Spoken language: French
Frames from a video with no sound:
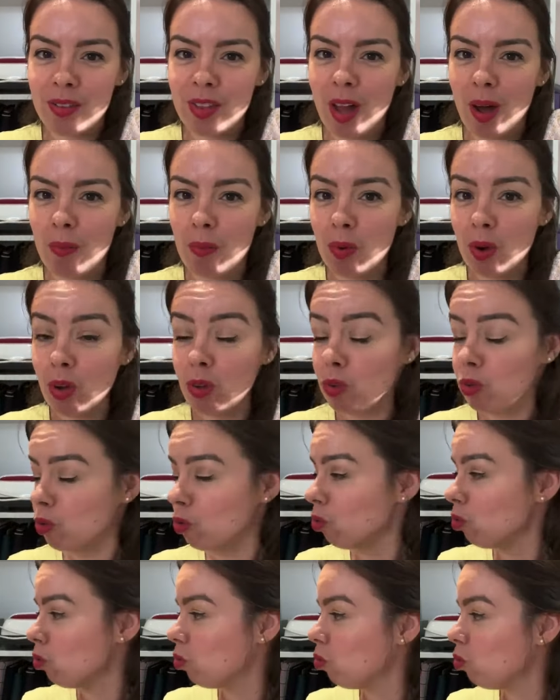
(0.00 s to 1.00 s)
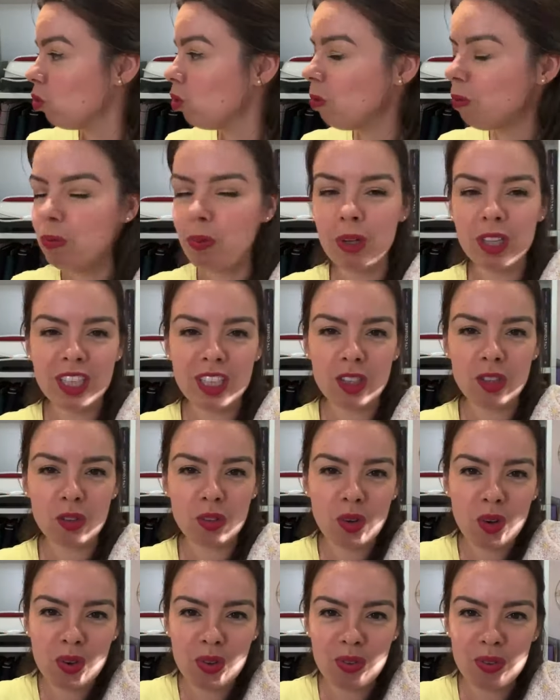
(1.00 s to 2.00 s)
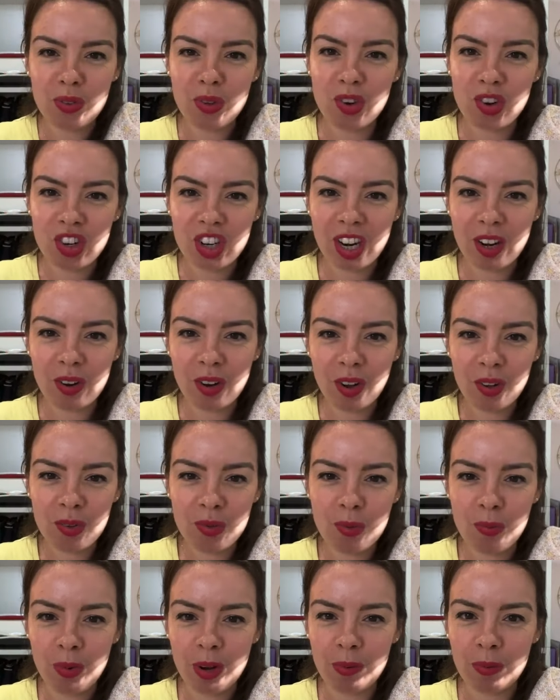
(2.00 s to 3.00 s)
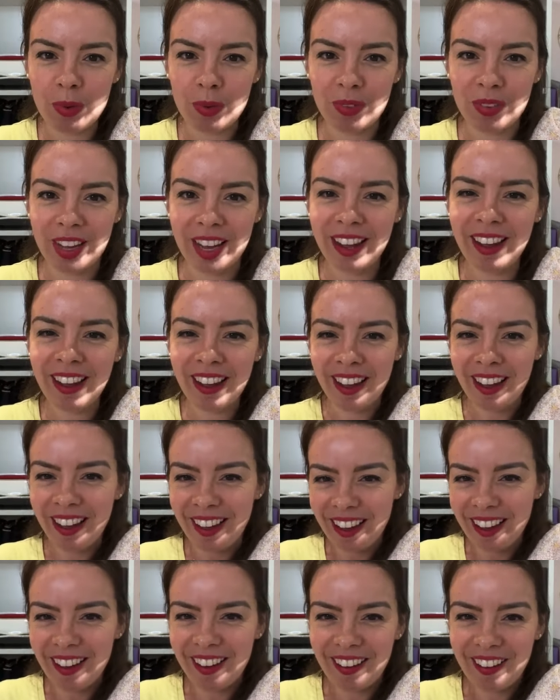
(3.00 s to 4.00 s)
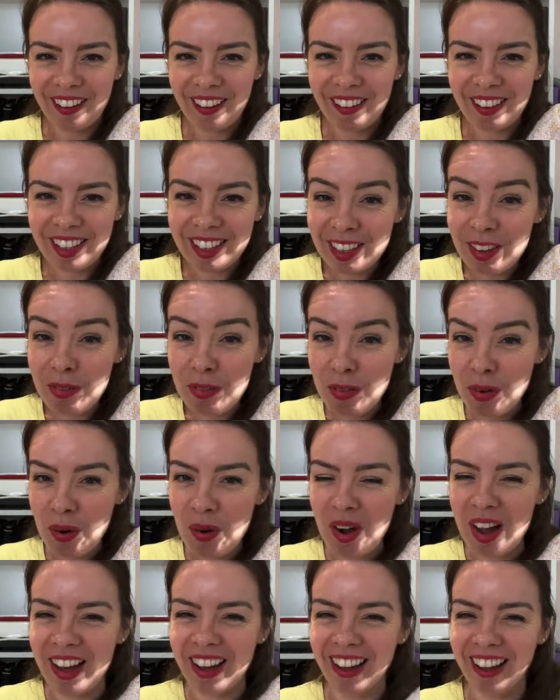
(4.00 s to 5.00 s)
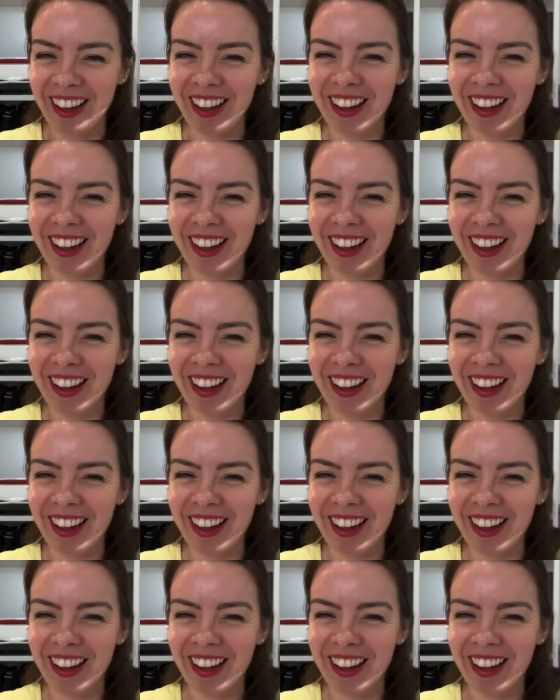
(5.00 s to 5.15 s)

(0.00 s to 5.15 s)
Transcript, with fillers: ça apporte une toute petite dose de chaleur supplémentaire qu'il faut